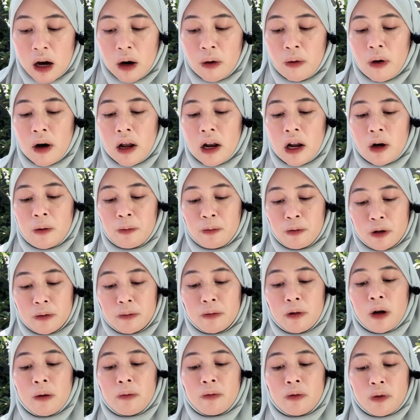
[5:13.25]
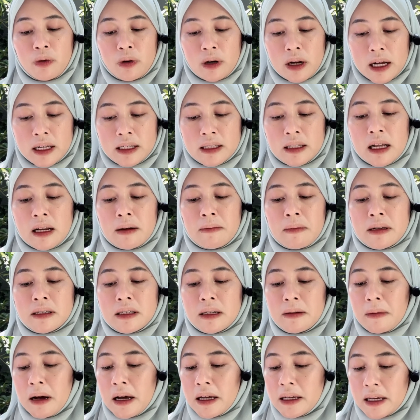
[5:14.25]
Walaupun belum lunas dan
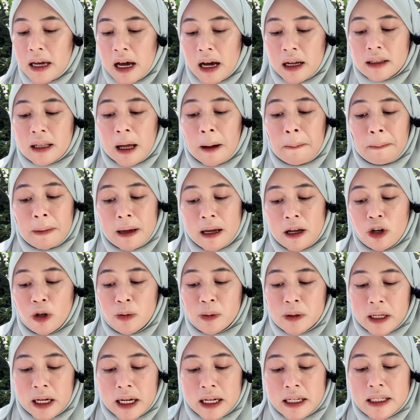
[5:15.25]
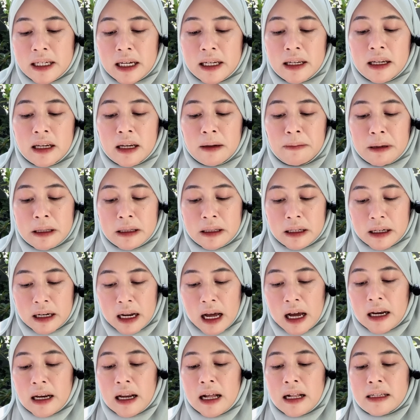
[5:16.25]
masih banyak, tapi hidup saya jadi lebih
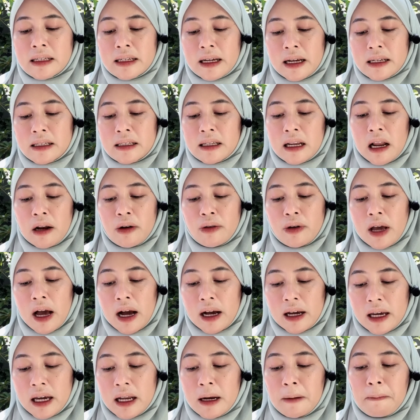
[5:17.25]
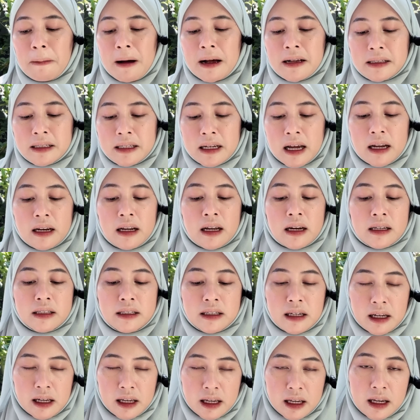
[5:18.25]
tenang dan saya selalu yakin pasti ada
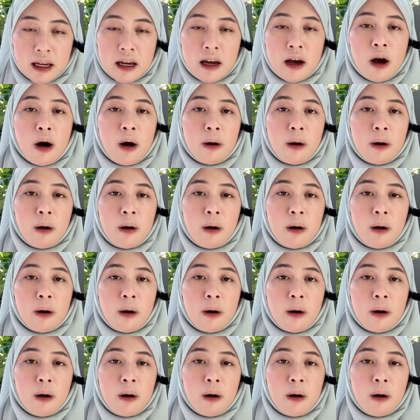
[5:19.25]
rejeki